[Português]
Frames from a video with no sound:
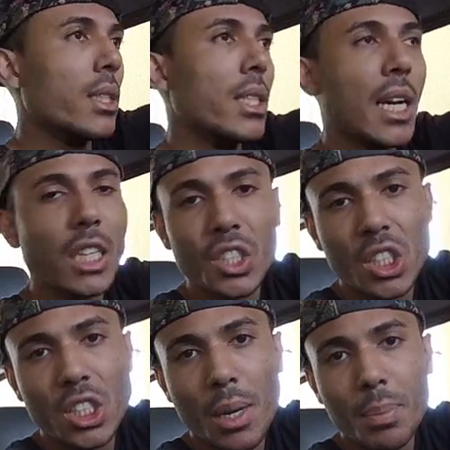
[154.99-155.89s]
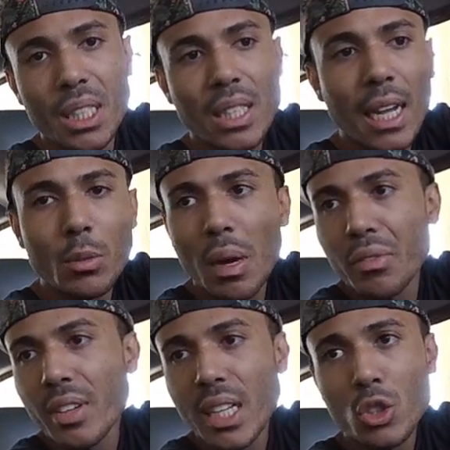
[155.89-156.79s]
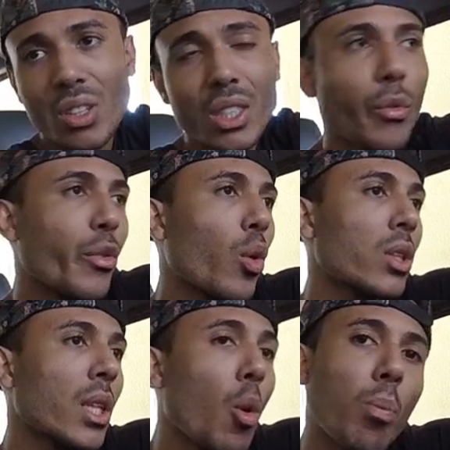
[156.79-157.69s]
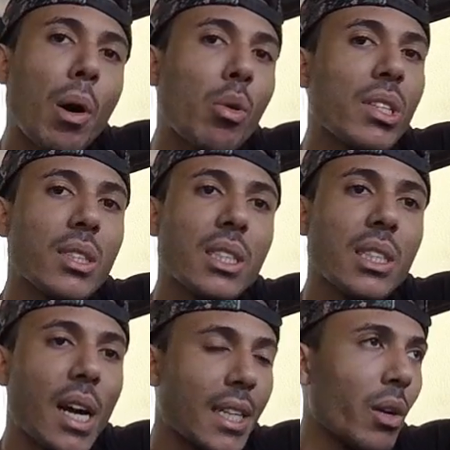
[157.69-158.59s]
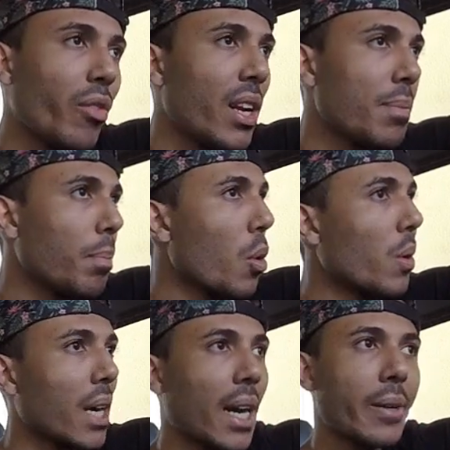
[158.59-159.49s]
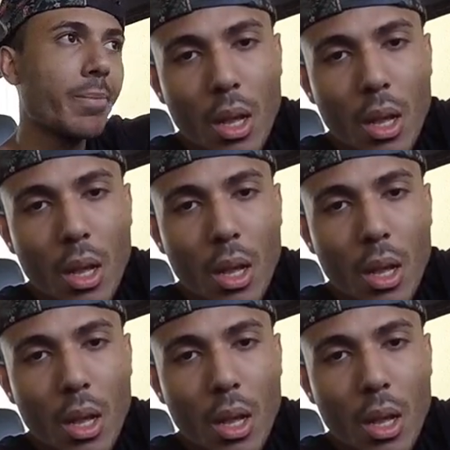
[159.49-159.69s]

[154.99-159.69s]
E aí a gente tinha pintado uma vez, só que não ficou tão bom assim. Aí eu falei, pô, cara.